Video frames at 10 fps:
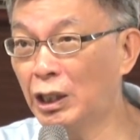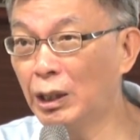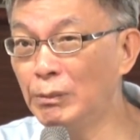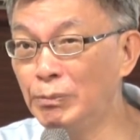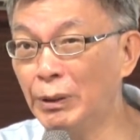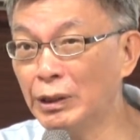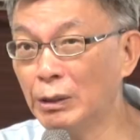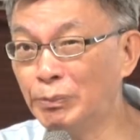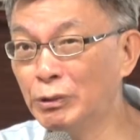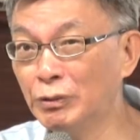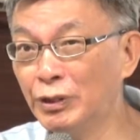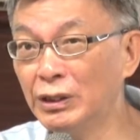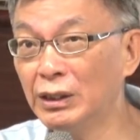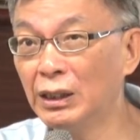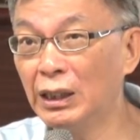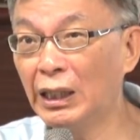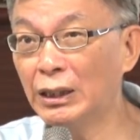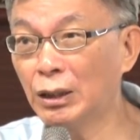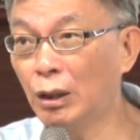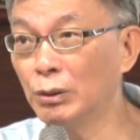根本的部分来
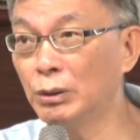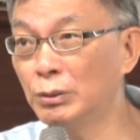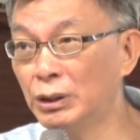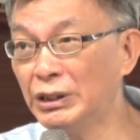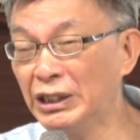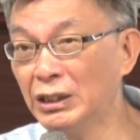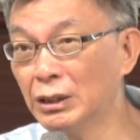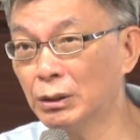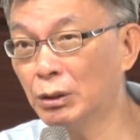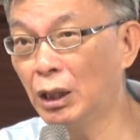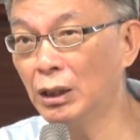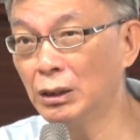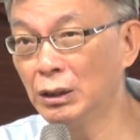讨论问题的话，